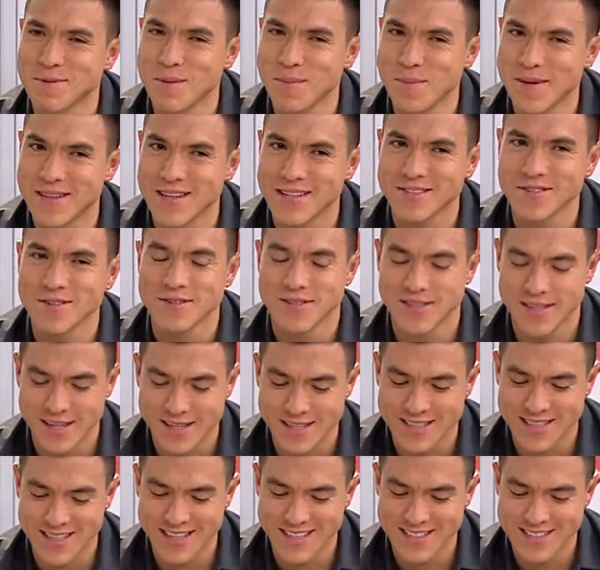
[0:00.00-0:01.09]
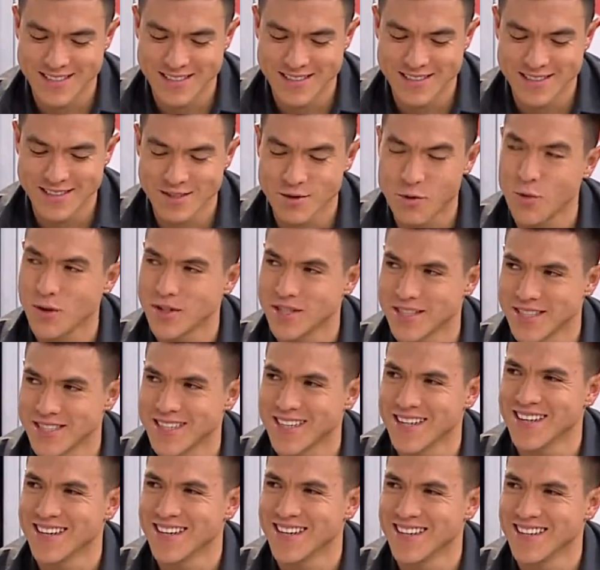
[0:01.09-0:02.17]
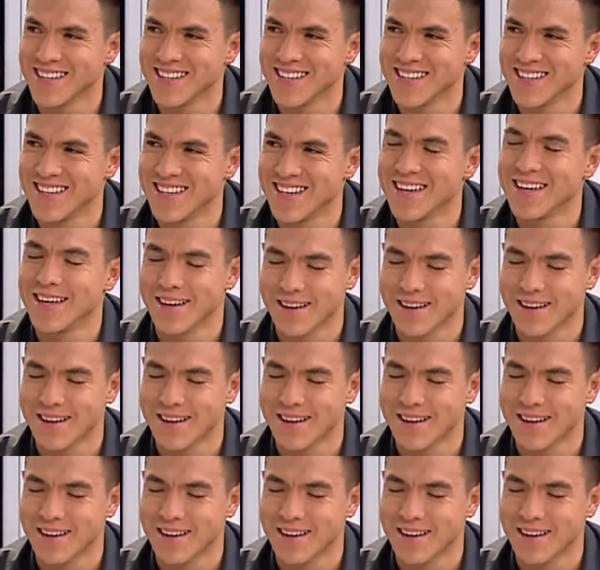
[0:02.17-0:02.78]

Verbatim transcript: por la invitación. Sí, así es, es squashista. Es correcto el